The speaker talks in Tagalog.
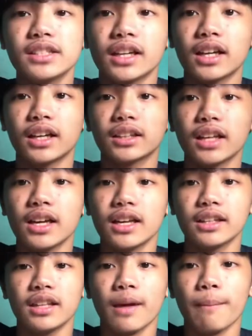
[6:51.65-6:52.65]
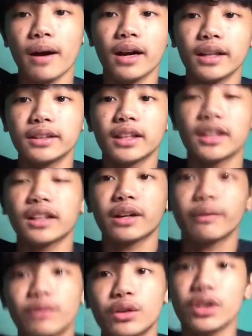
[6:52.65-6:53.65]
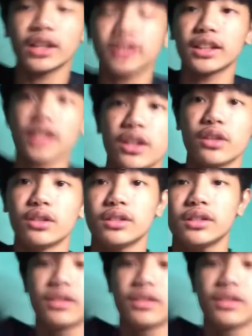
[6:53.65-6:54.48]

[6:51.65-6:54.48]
at napakagandang review natin ngayon.